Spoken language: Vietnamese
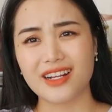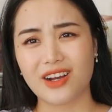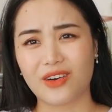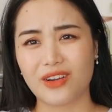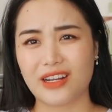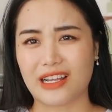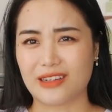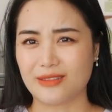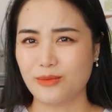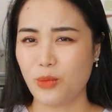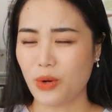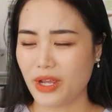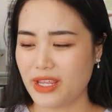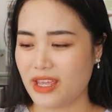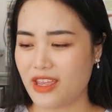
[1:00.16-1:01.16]
coi là
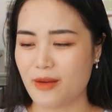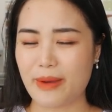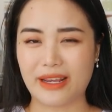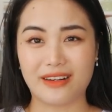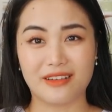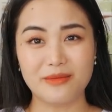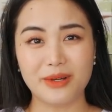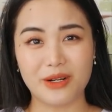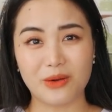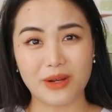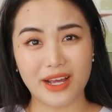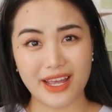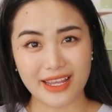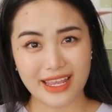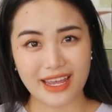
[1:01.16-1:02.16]
mua cái gì cho bạn nữ mình, ok
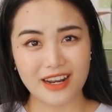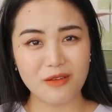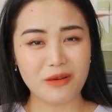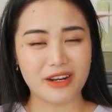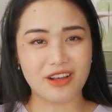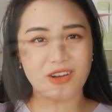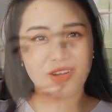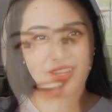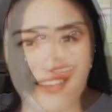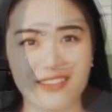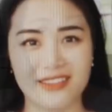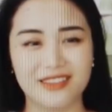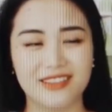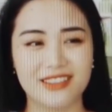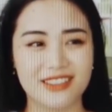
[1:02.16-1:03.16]
nha, nếu mà nó có
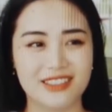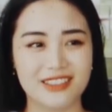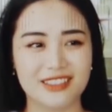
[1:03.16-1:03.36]
nhờ.